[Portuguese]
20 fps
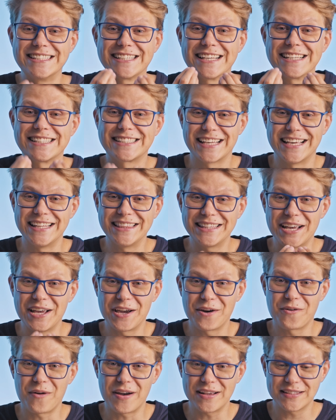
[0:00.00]
60
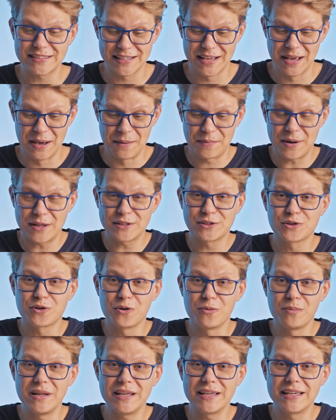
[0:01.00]
requests para
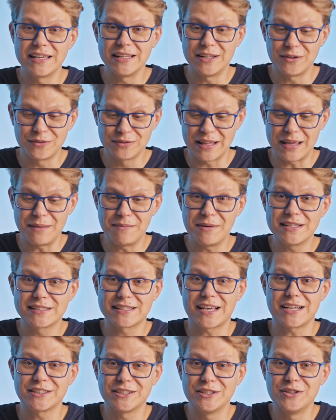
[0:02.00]
descobrir que não tem
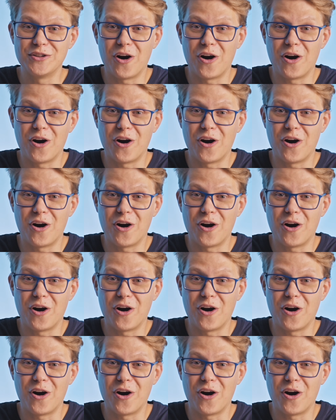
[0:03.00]
mensagem